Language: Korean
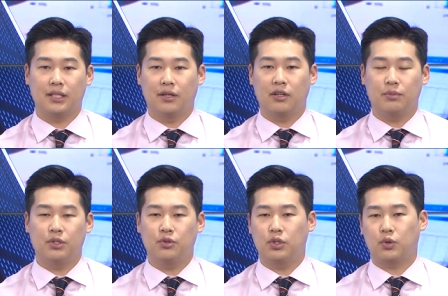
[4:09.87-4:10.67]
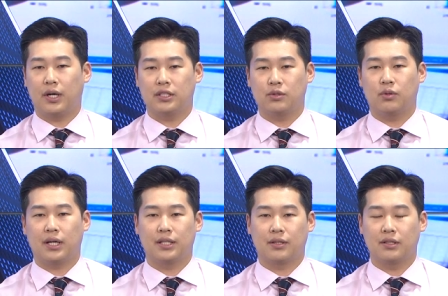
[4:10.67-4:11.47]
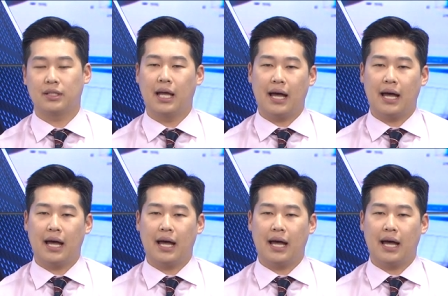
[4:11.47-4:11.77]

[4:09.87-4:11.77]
이 영업이익률이 좋아지는 구간에서는